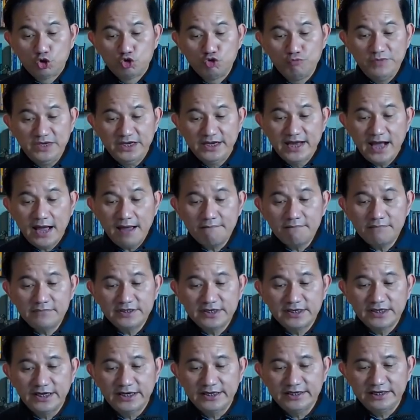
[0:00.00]
to
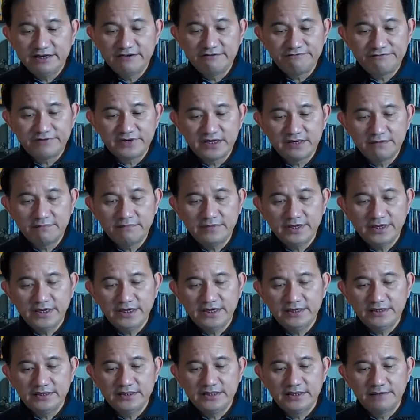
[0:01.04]
become the leading firm
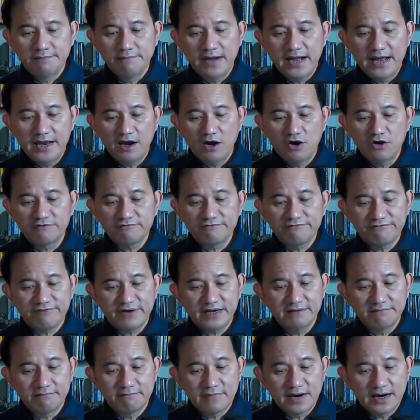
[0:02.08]
in the buyout
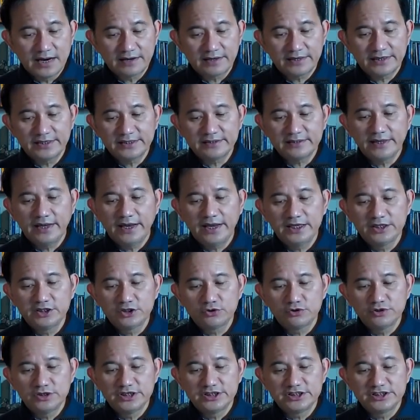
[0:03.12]
fund market and
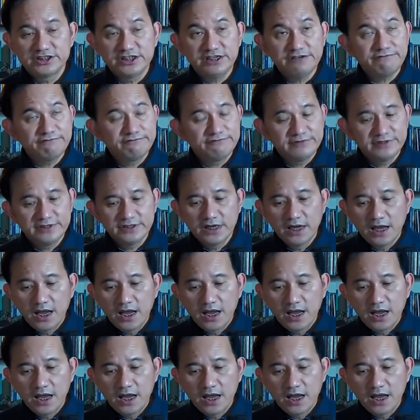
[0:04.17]
to achieve